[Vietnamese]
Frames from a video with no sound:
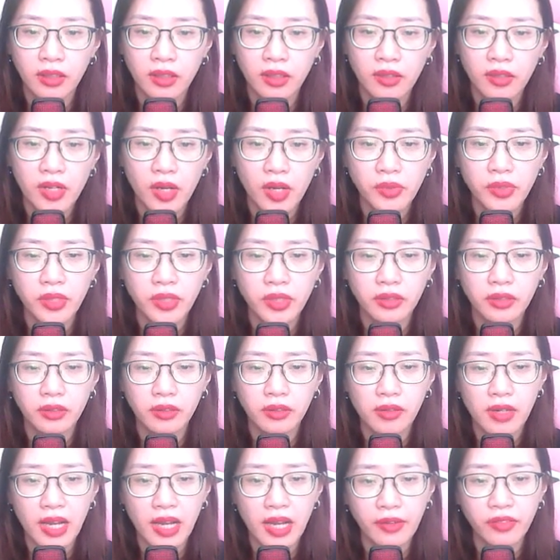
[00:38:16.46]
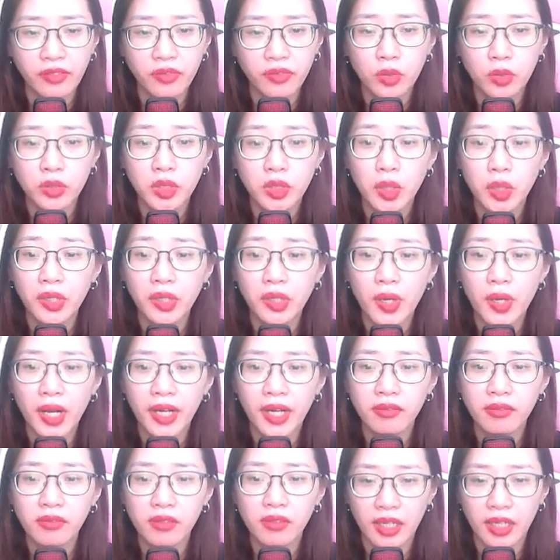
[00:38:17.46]
Nếu như lão phu suy
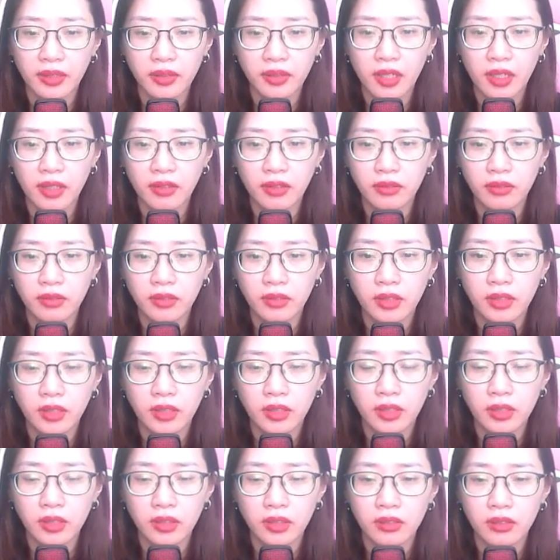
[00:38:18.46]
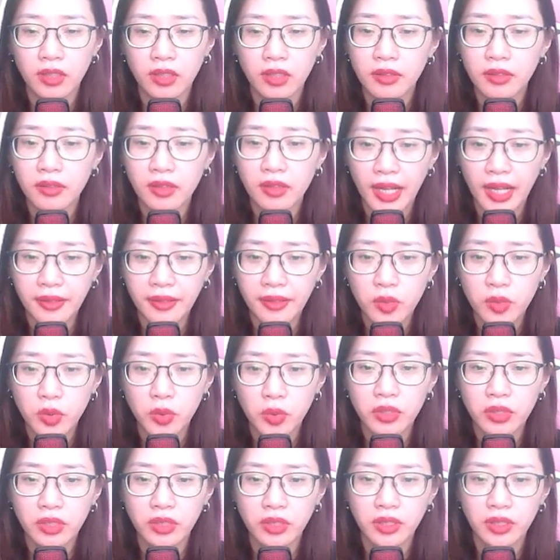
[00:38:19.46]
đoán là thật, tình cảnh của
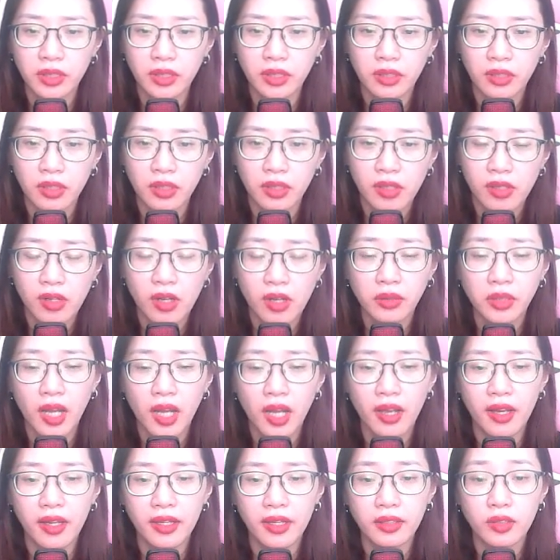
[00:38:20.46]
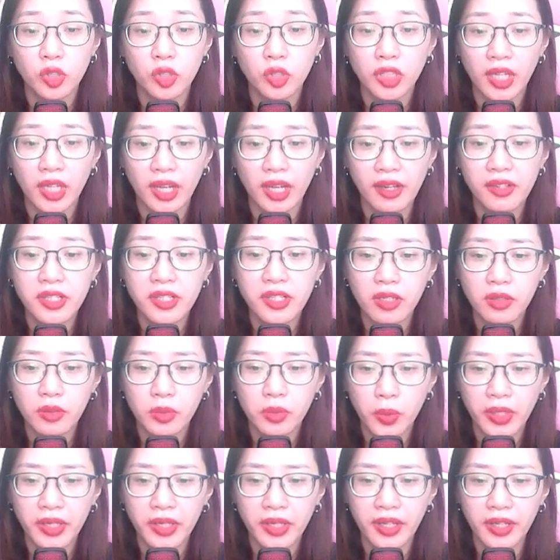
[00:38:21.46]
ngươi có thể sẽ rất
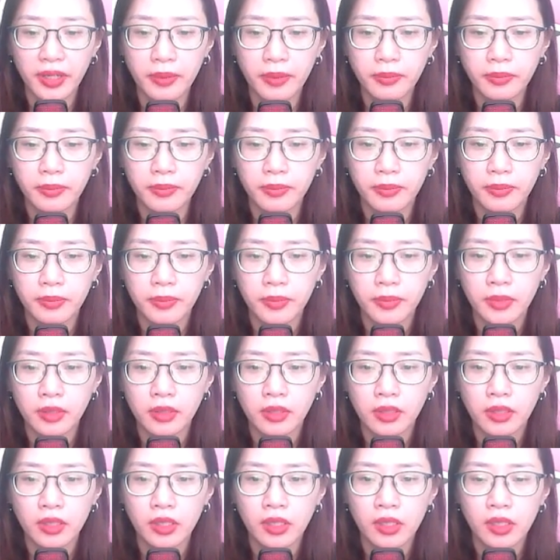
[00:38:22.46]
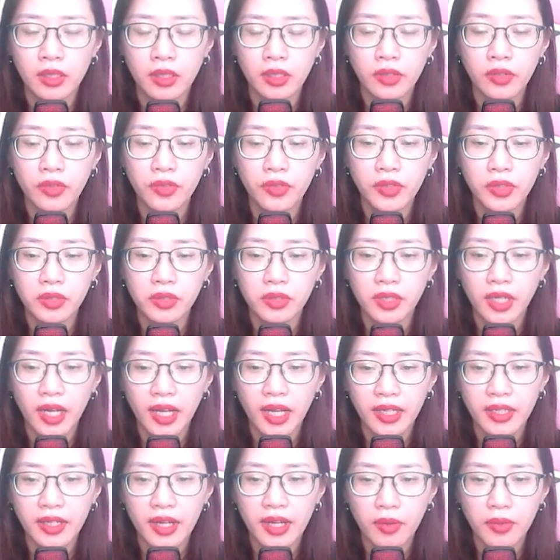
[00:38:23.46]
nguy hiểm. Dương
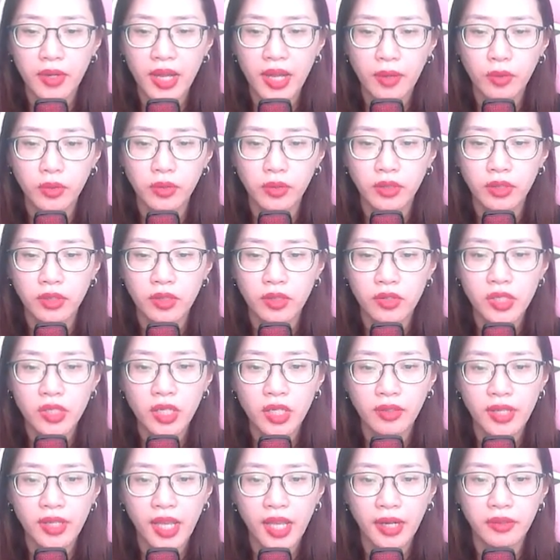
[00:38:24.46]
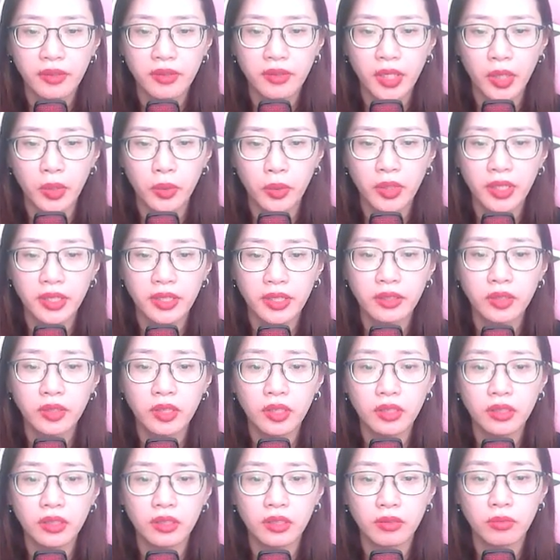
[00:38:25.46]
Khai nao nao, rất nhanh hiểu ý
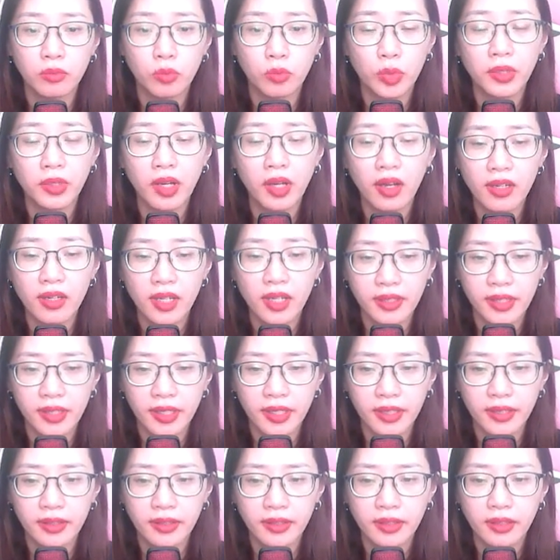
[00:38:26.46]
Thương muốn nói là gì.